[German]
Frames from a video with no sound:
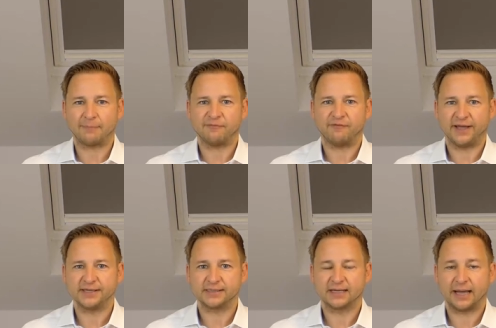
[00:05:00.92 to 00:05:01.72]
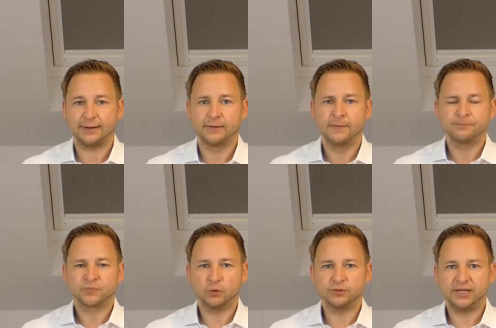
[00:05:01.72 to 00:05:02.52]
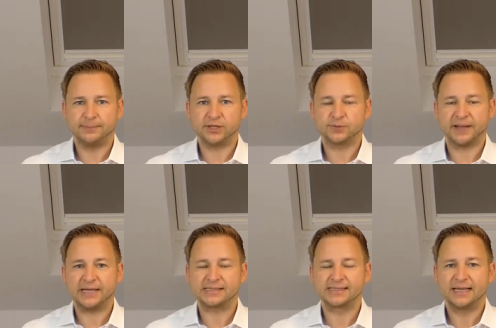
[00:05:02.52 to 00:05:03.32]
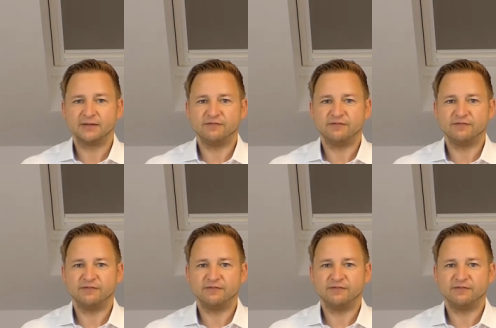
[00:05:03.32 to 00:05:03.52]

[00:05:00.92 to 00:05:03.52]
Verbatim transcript: abweichen kann und dementsprechend